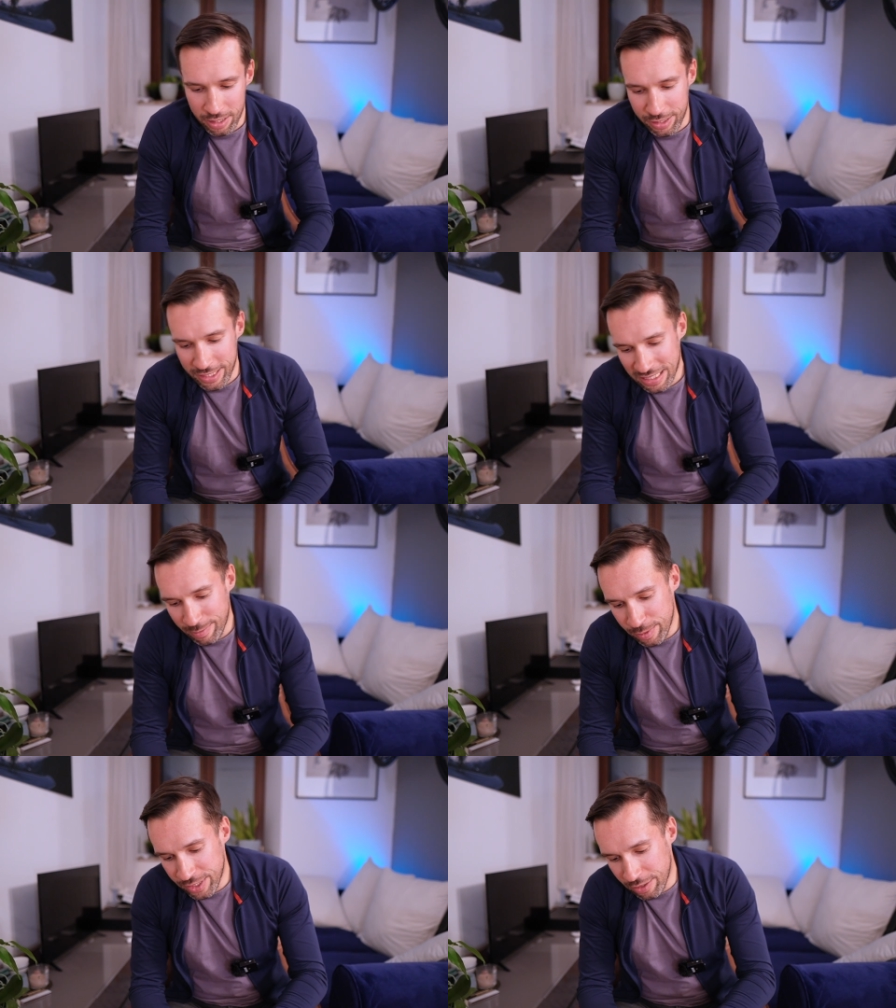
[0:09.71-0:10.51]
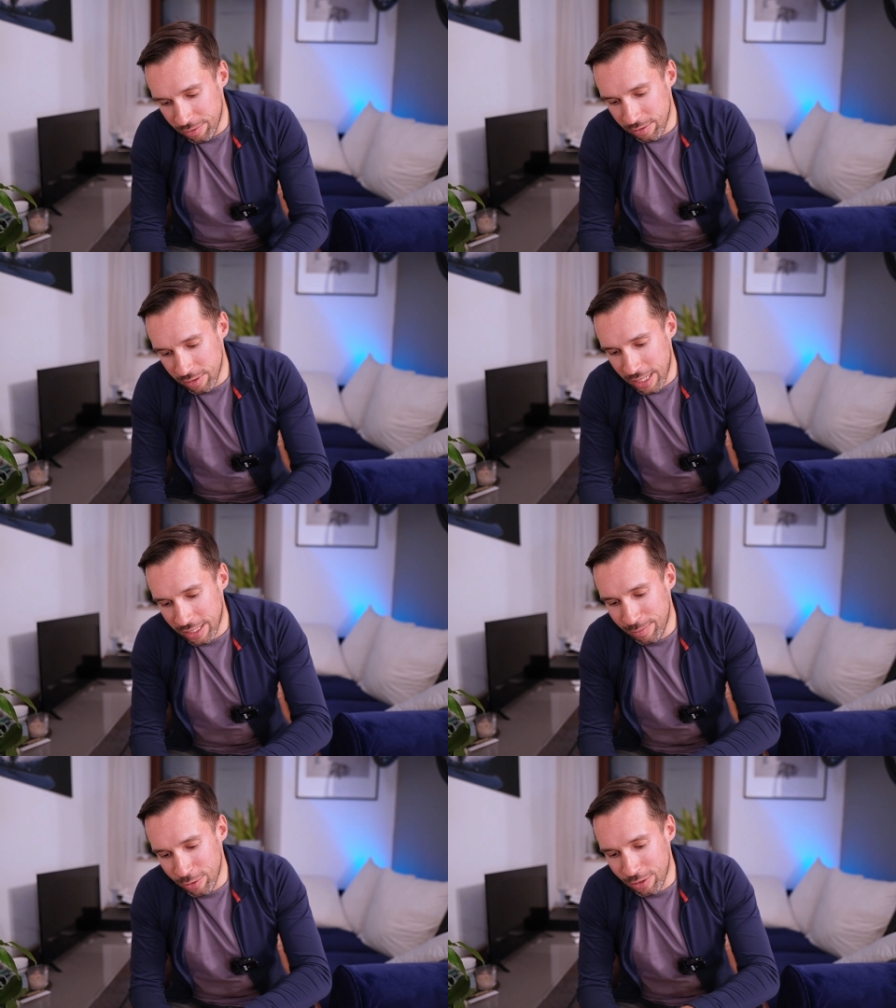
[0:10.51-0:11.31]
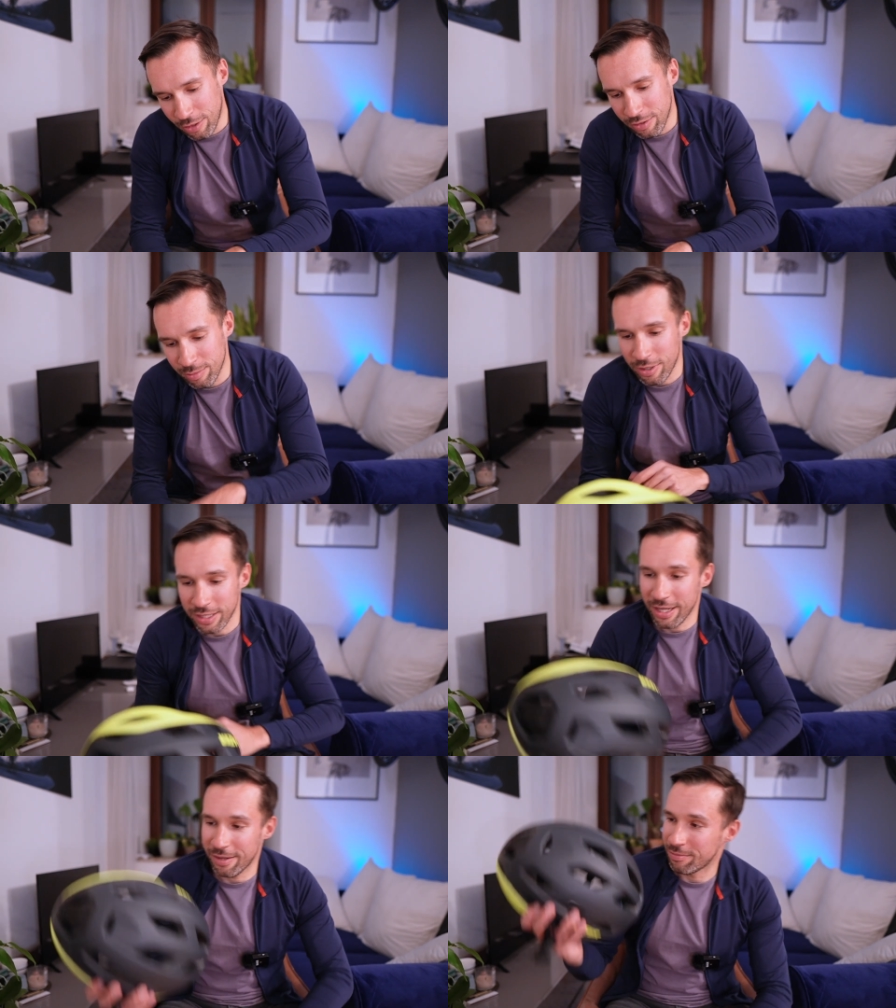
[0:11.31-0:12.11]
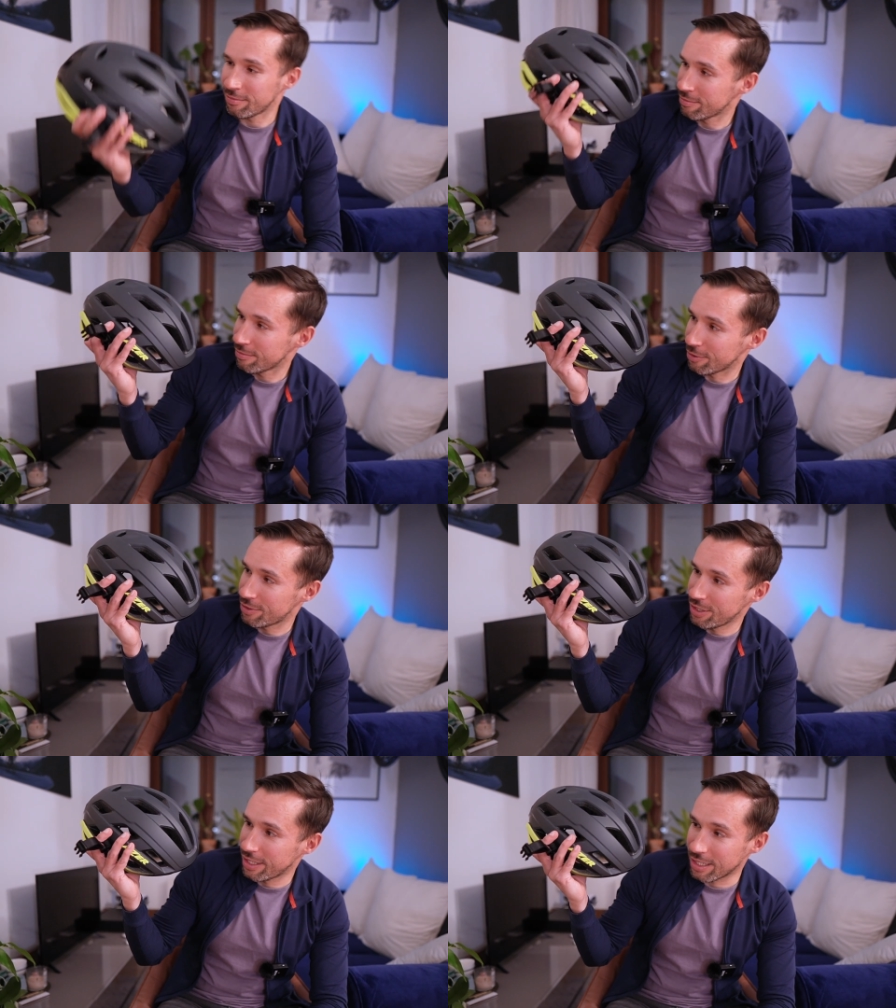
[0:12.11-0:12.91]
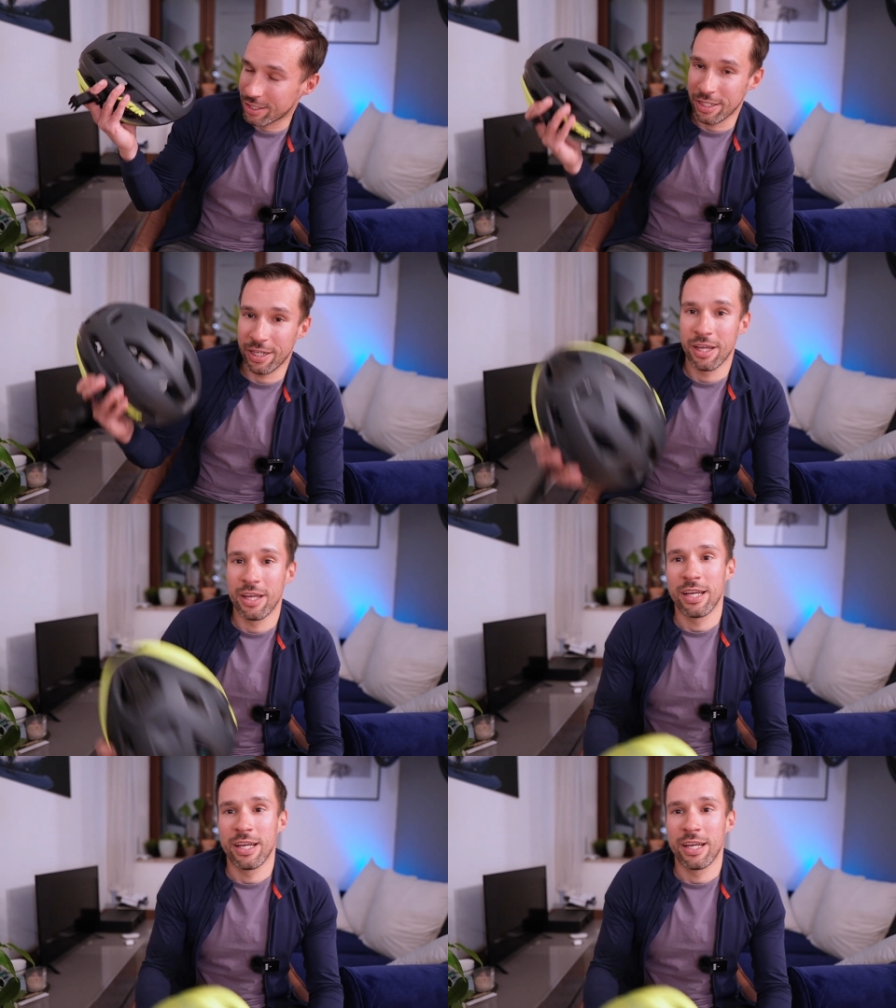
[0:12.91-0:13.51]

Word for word: Dzisiaj zajmiemy się takim oto bohaterem odcinka, czyli